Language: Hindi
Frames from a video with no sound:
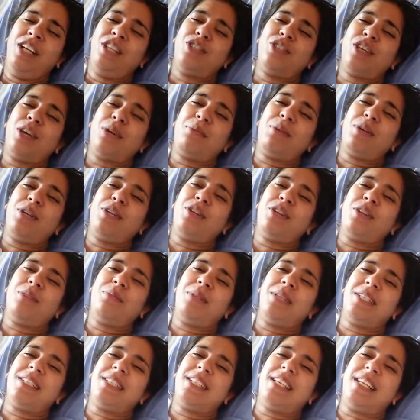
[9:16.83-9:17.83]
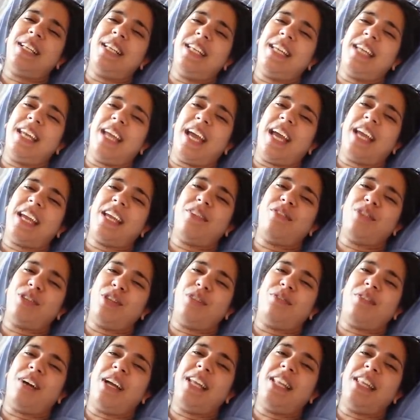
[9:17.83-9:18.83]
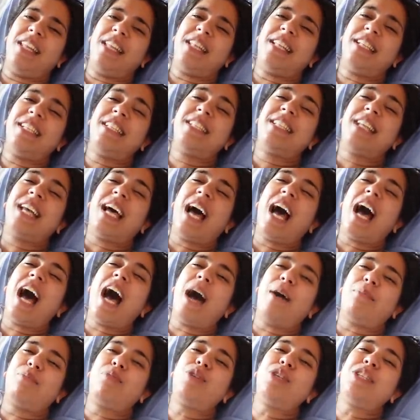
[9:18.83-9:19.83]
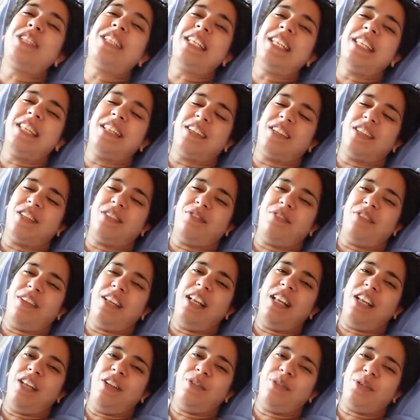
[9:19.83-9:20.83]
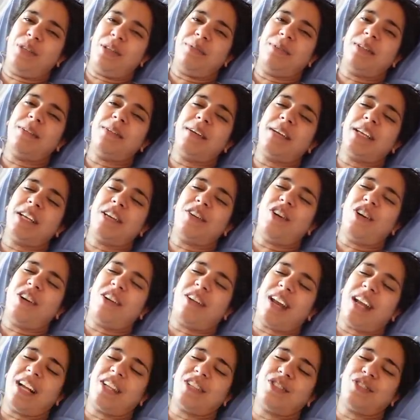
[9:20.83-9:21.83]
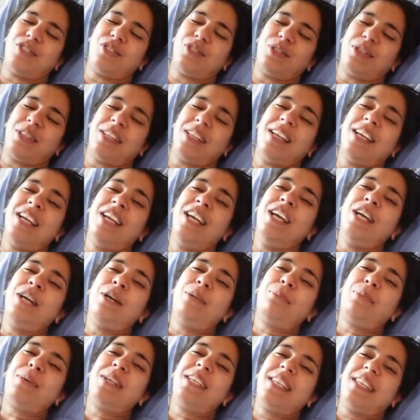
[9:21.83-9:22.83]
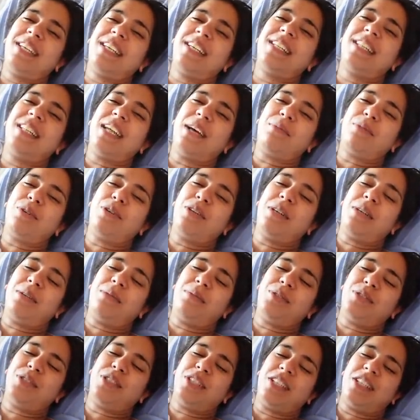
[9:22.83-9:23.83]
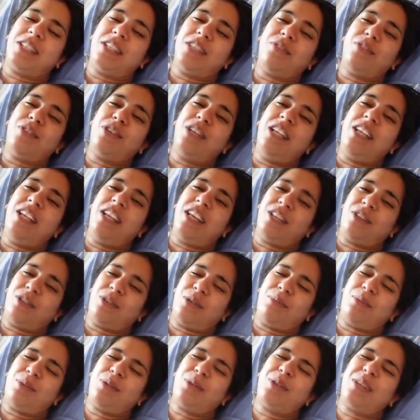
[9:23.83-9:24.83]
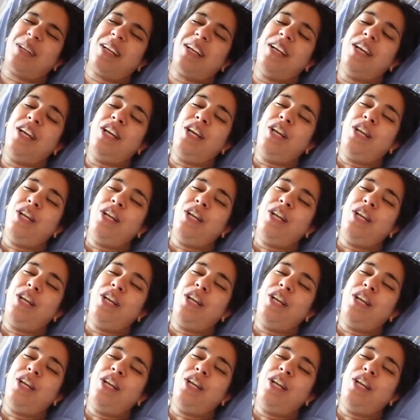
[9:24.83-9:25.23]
तो एपिड्यूरल बेसिकली क्या है कि वो दवाई देते हैं जिससे आपको इतनी दर्द फील नहीं होती मतलब आपकी कॉन्ट्रैक्शन होती हैं बट दर्द आपको कम हो जाती है वो लिया तो अब थोड़ा